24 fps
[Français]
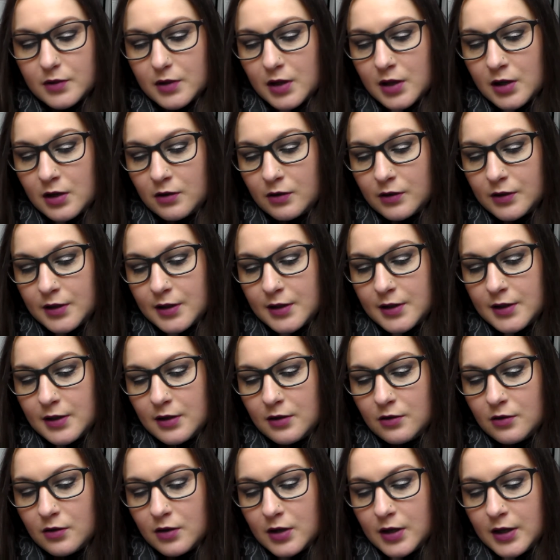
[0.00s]
Alors ça c'est
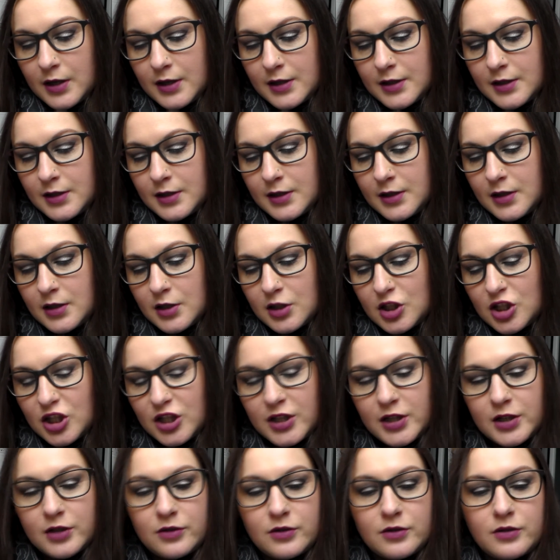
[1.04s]
le classique
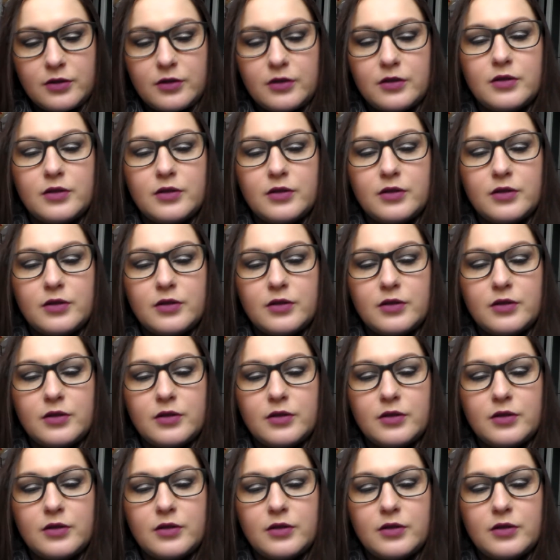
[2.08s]
shader.